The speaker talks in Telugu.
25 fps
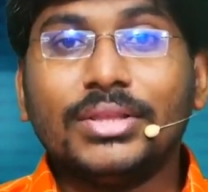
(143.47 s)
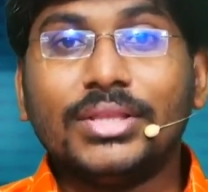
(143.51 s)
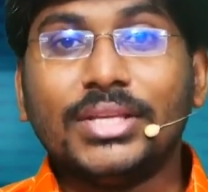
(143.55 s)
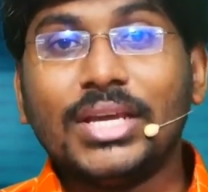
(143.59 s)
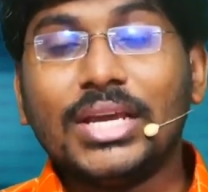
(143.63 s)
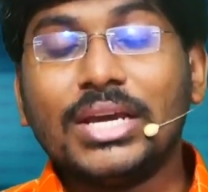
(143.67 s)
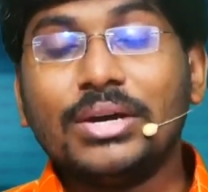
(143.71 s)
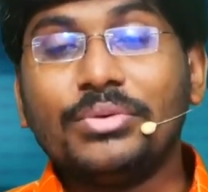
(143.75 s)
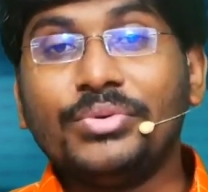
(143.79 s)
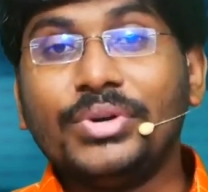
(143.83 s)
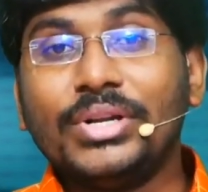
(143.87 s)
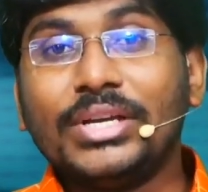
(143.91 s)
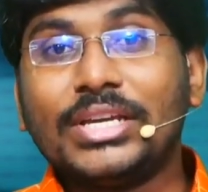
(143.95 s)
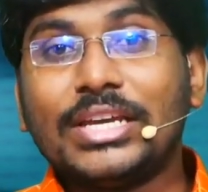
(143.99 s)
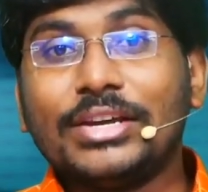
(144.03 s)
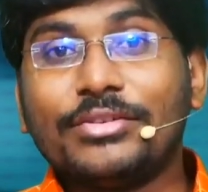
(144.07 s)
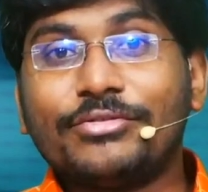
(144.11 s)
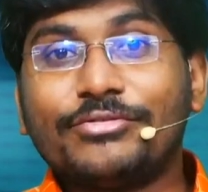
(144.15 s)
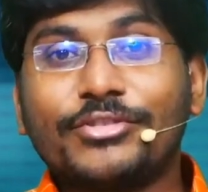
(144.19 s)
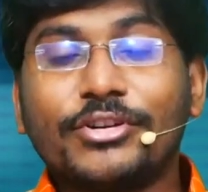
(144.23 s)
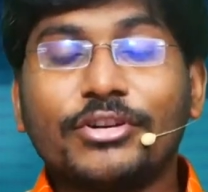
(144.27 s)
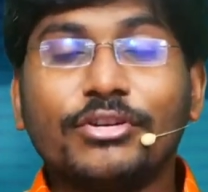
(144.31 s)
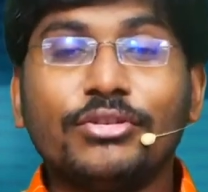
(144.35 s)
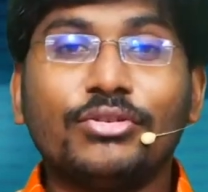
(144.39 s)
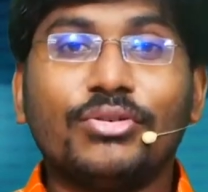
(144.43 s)
దేవునికి
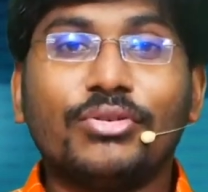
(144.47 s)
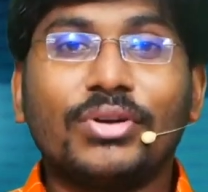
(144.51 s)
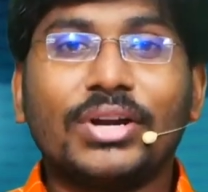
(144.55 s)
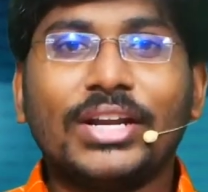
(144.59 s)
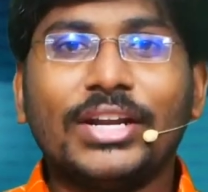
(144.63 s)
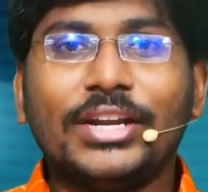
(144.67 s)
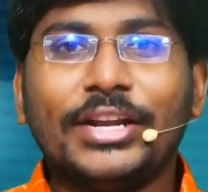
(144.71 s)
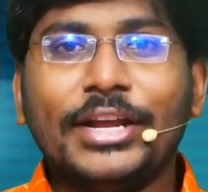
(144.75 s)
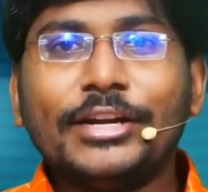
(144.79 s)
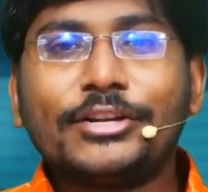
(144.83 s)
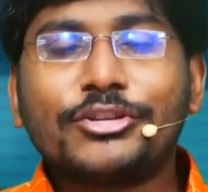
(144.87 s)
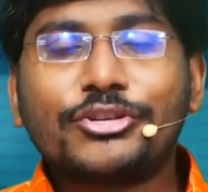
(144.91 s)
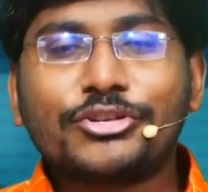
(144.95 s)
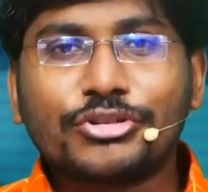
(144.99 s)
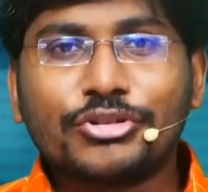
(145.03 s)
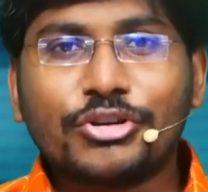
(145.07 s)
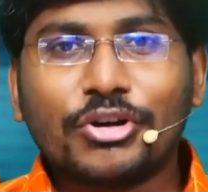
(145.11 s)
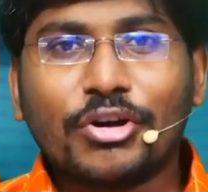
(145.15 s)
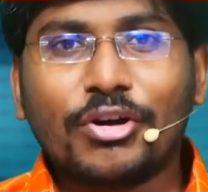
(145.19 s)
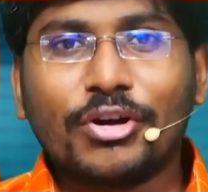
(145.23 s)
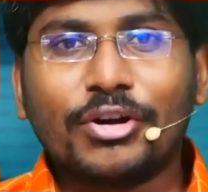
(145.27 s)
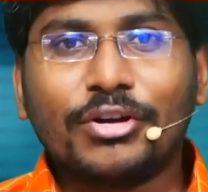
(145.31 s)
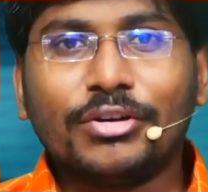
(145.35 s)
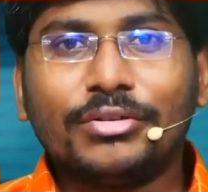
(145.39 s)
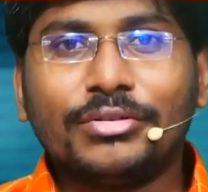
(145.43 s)
ఇవ్వడం కూడా
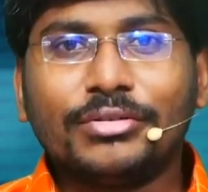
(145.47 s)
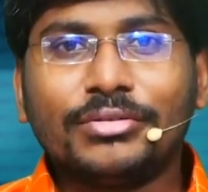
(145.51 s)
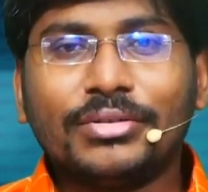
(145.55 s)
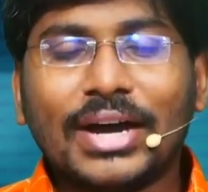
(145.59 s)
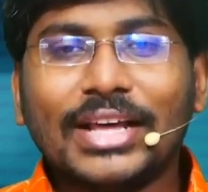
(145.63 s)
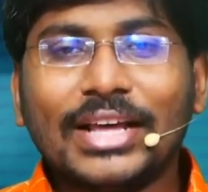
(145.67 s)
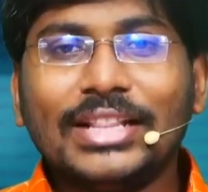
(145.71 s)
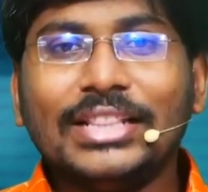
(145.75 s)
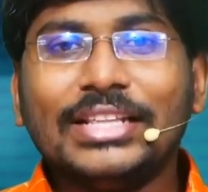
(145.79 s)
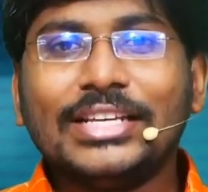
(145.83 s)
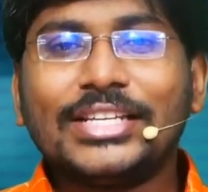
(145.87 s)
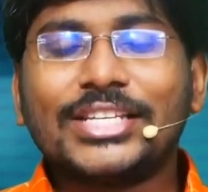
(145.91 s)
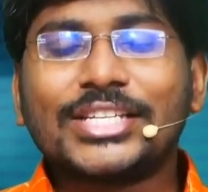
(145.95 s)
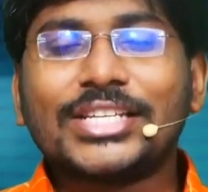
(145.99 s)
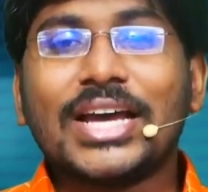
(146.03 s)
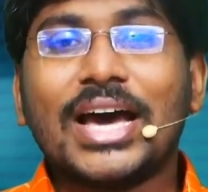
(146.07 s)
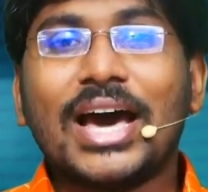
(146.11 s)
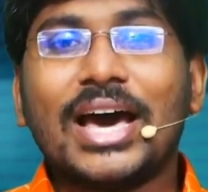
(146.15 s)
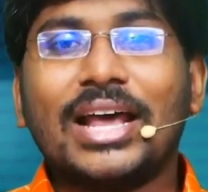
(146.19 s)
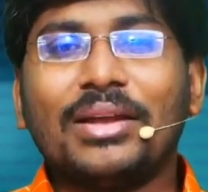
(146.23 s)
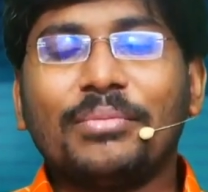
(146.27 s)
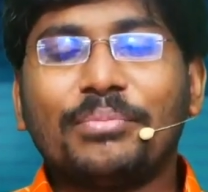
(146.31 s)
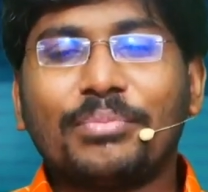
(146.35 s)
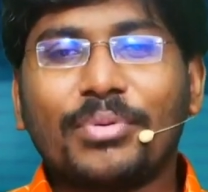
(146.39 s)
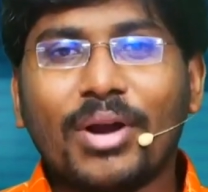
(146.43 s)
నేర్చుకోవడం అది
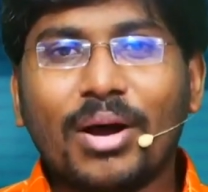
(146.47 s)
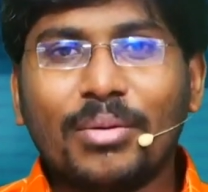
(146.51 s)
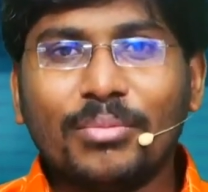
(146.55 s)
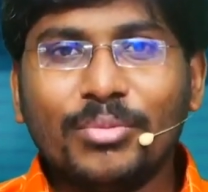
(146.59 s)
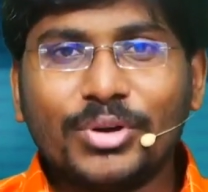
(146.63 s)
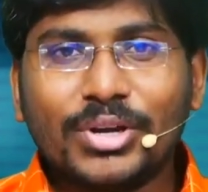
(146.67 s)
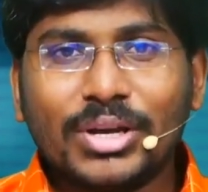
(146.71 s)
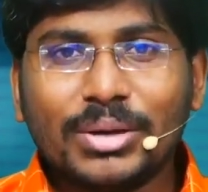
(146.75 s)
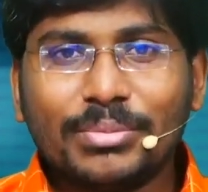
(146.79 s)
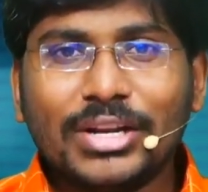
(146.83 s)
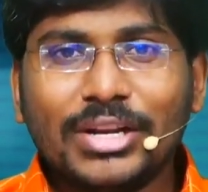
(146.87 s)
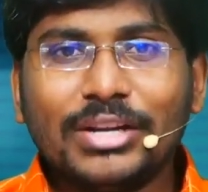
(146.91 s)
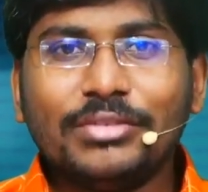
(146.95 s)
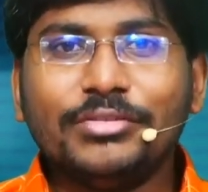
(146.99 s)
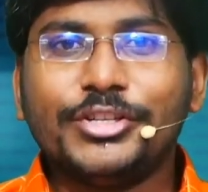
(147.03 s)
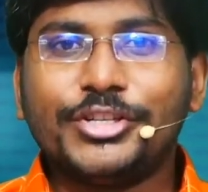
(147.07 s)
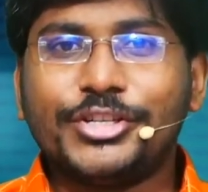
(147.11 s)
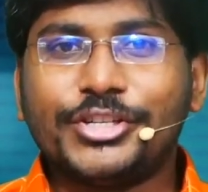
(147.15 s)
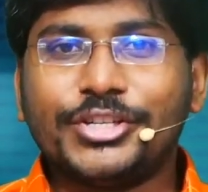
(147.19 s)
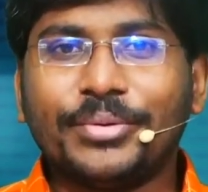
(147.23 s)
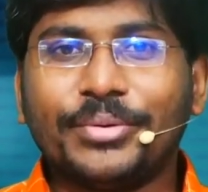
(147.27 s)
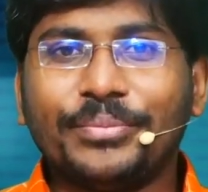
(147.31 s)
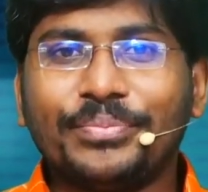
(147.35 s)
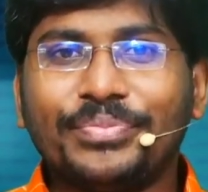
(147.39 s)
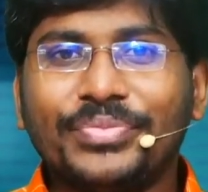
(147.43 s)
చాలా ప్రాముఖ్యమైన విషయం